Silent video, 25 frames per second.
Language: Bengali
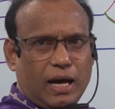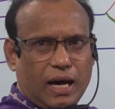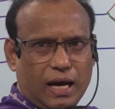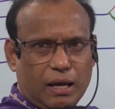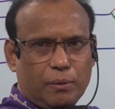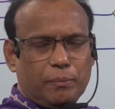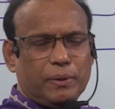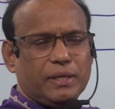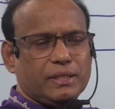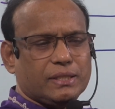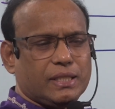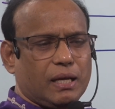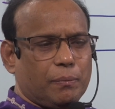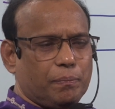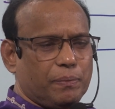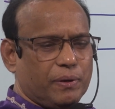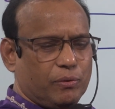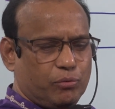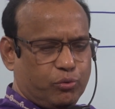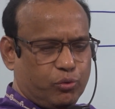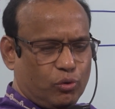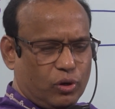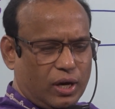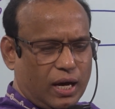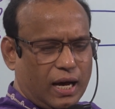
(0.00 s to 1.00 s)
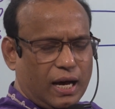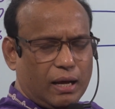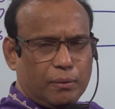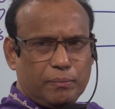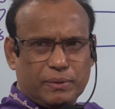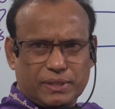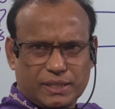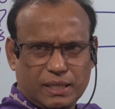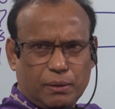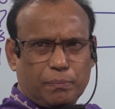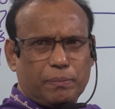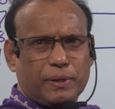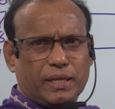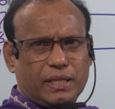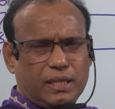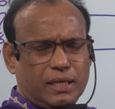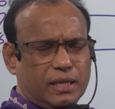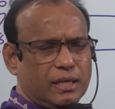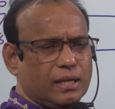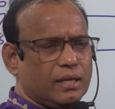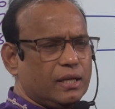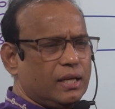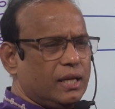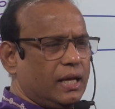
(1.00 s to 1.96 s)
আর্মে সাপ্লাই আর্মে সাপ্লাই দেয়